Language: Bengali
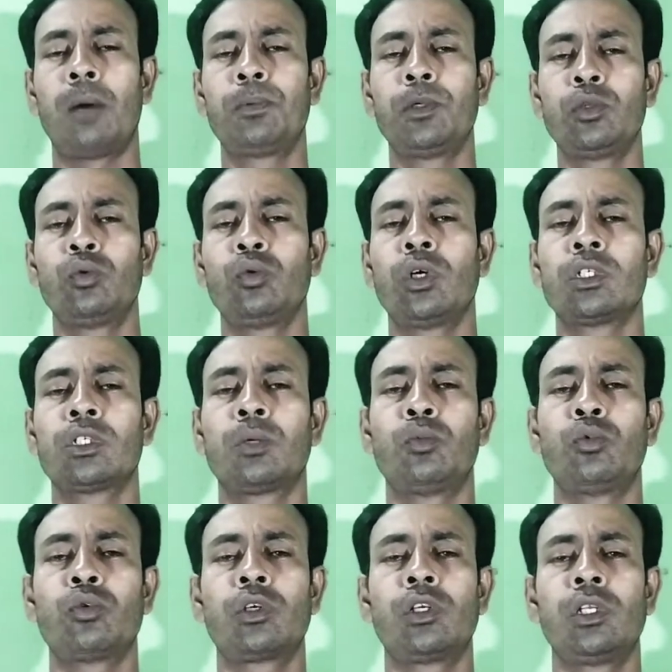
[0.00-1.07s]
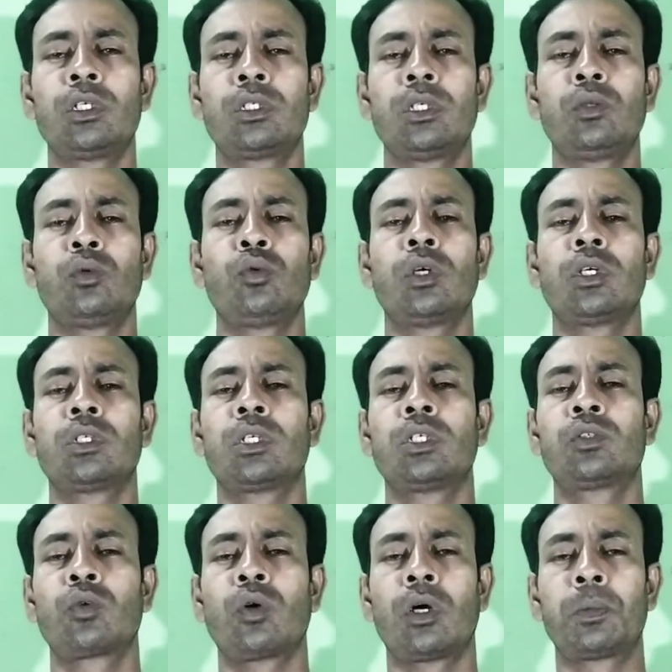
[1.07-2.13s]
আপনি দুই হাজার মুরগি নিয়েছেন দুই হাজার
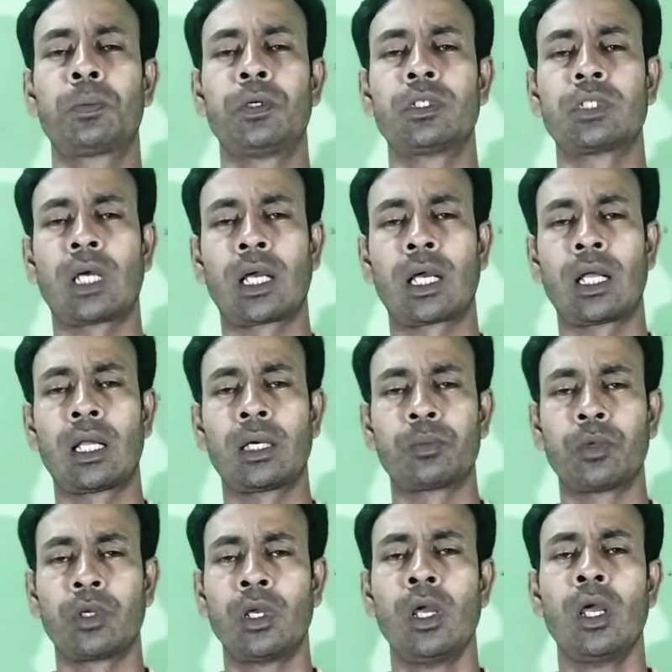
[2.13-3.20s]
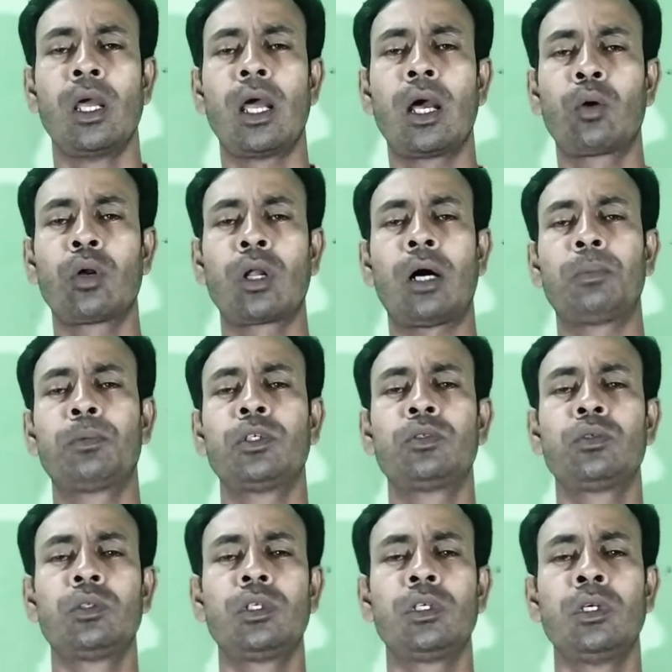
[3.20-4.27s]
স্কোয়ার ফিট জায়গা লাগবে এখন আপনি
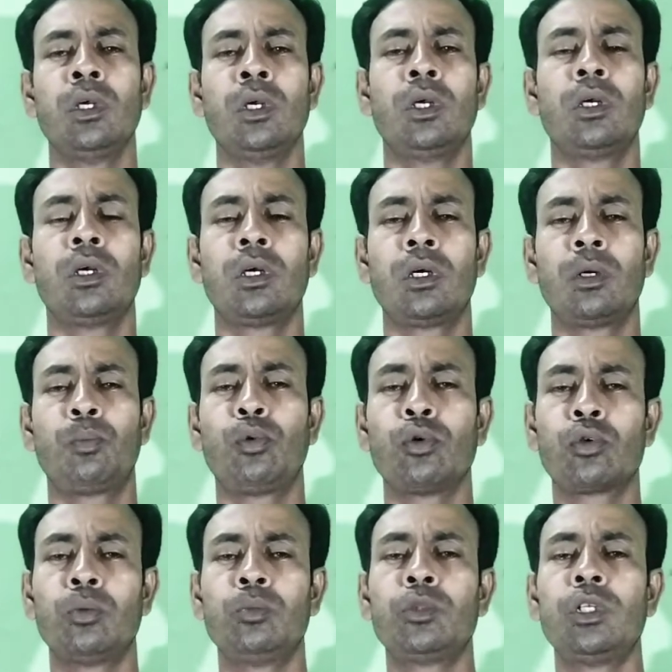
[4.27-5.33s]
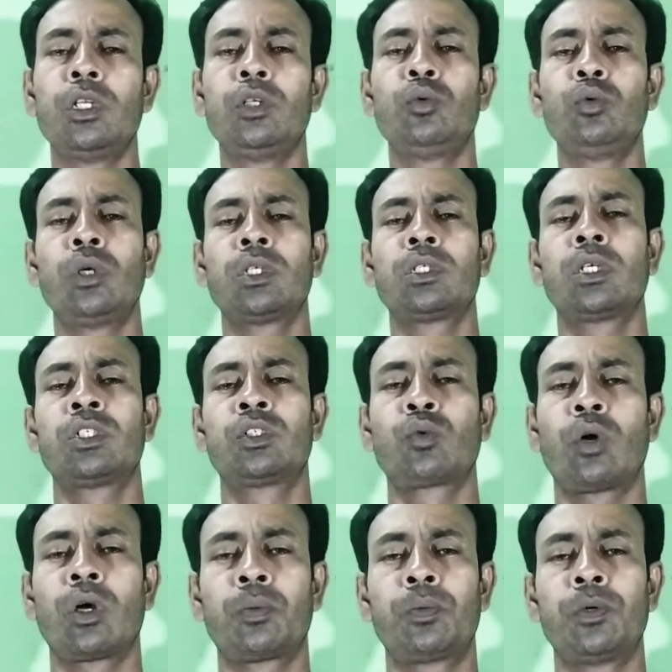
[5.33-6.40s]
যদি প্রথম দিনে দুই হাজার
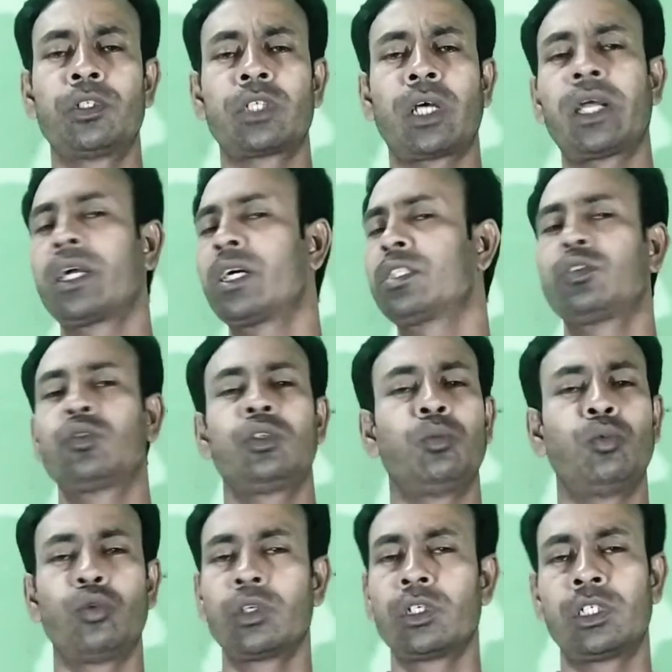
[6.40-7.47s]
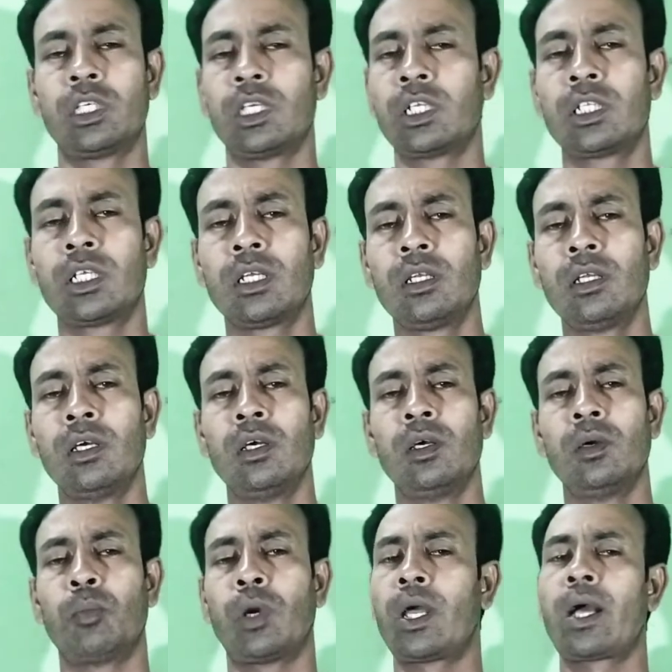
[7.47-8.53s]
স্কোয়ার ফিট জায়গাতে যদি মুরগি ছেড়ে দেন
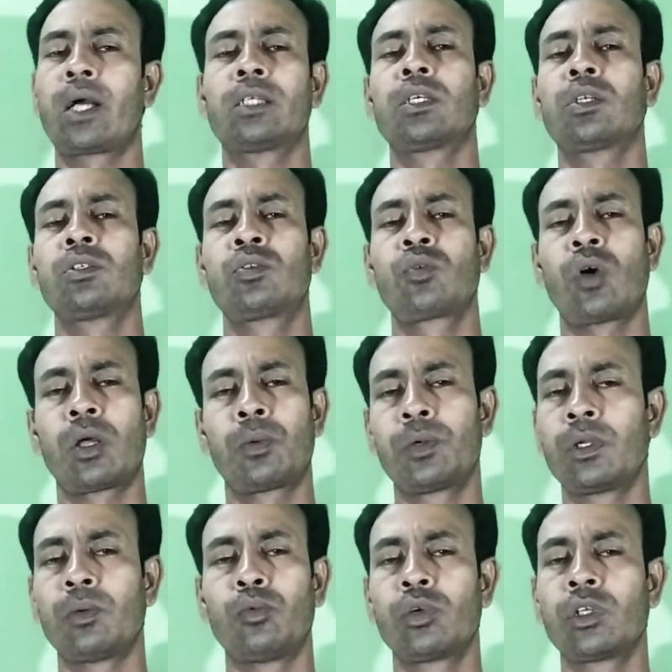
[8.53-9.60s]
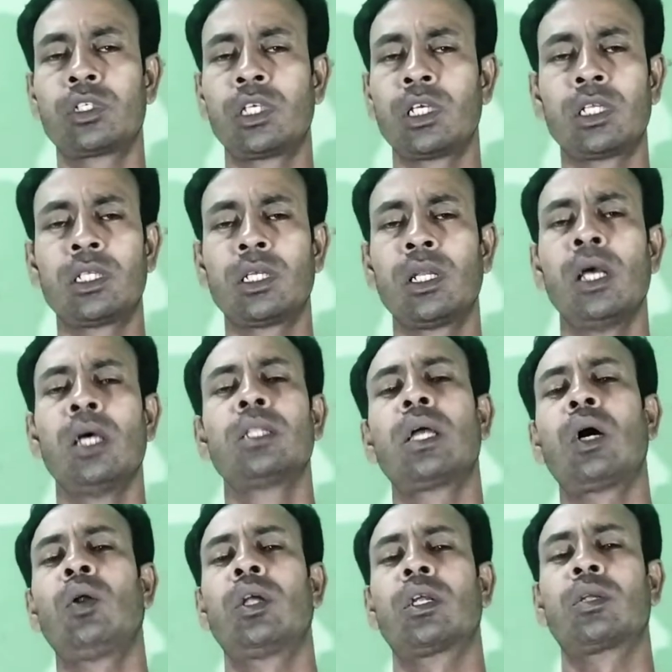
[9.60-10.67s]
বা এক হাজার স্কোয়ার ফিটে মুরগি ছেড়ে দেন
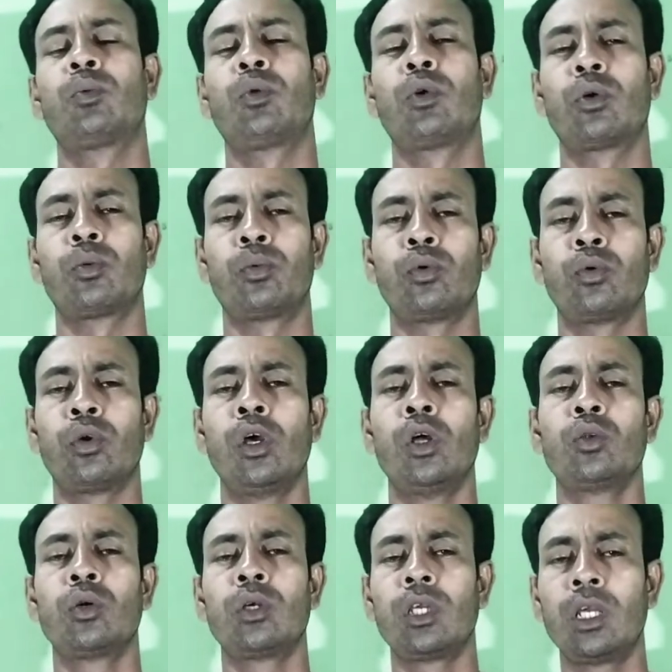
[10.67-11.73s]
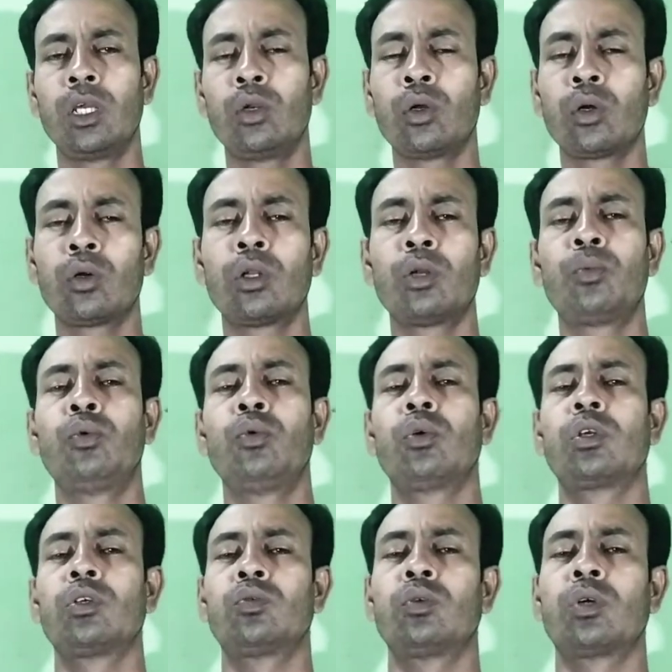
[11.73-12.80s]
তাহলে একটা বড় ভুল তো এই ধরনের ভুল
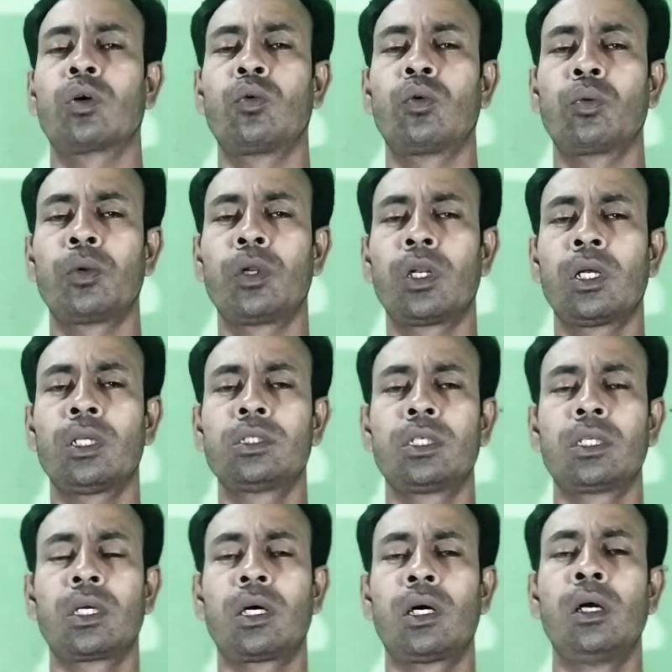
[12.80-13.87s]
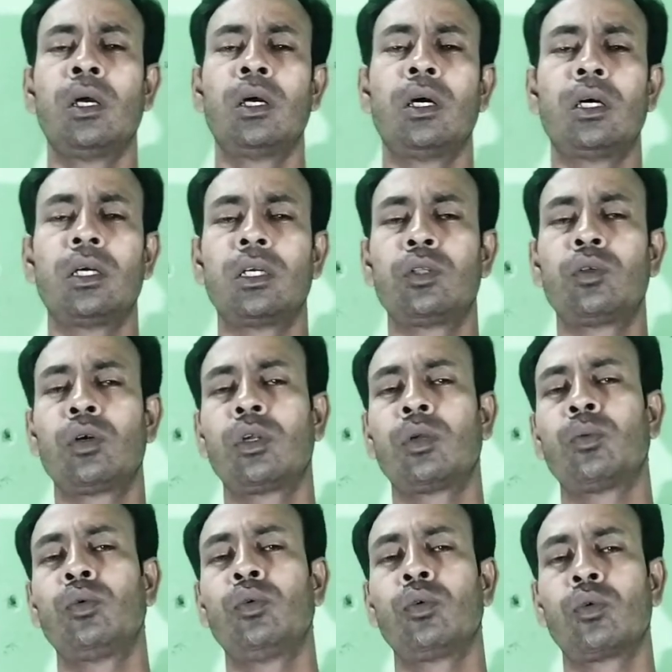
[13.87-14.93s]
কিছুটা করবেন না যেটা এই
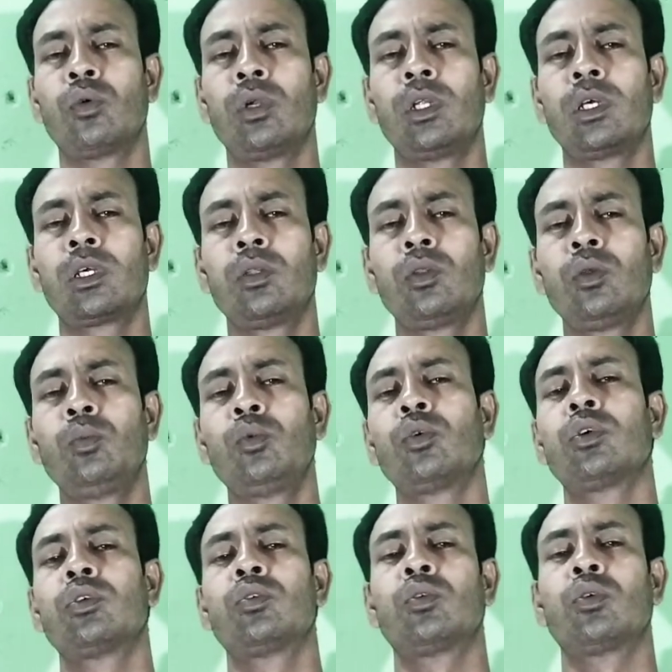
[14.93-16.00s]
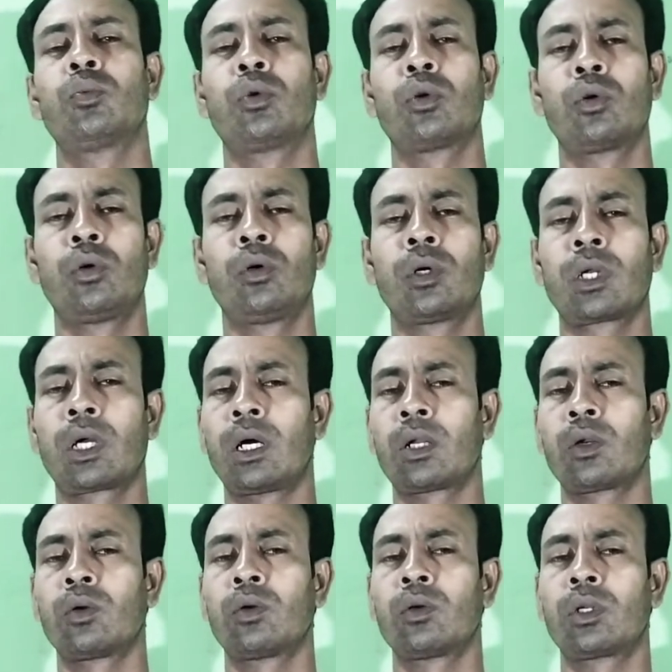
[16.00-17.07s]
ধরনের ভুল করলে কিন্তু মুরগি ছোটো বড় হওয়ার
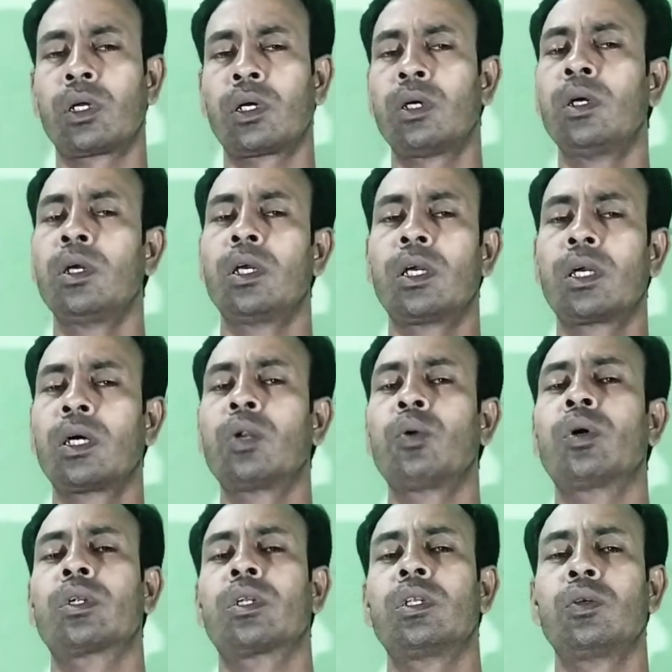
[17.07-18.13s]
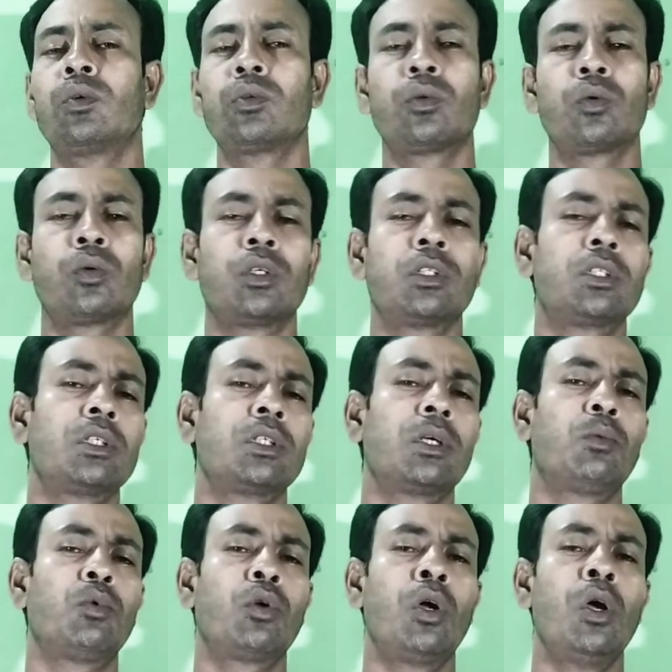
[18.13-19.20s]
কারণটা এখানেও একটা নিয়ত রয়েছে
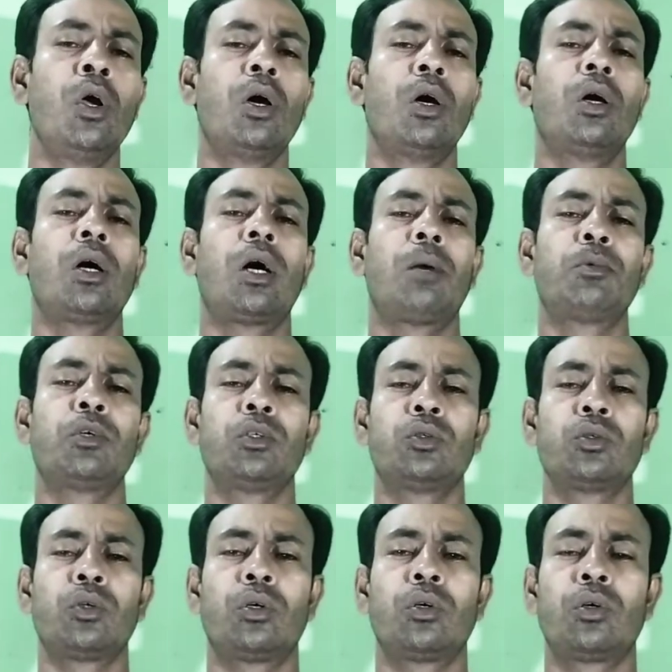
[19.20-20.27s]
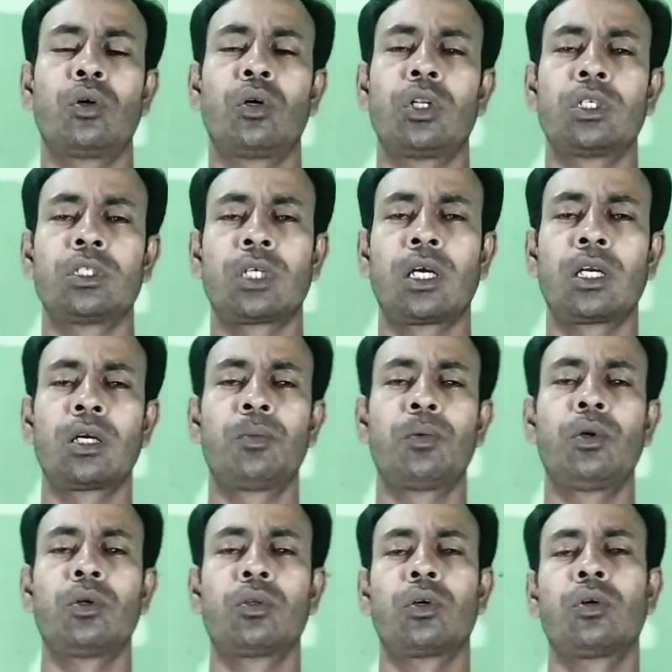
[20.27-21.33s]
যেমন আপনি যখন অনেক জায়গা
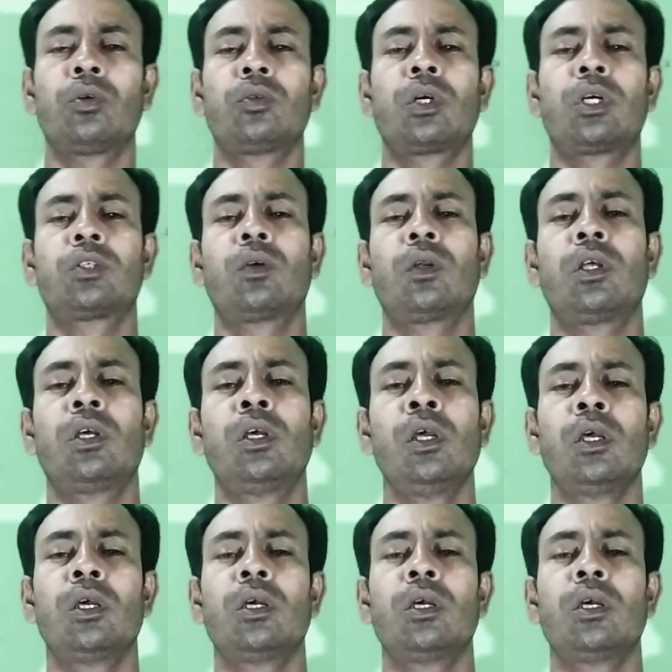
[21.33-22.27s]
পেল তখন আসলে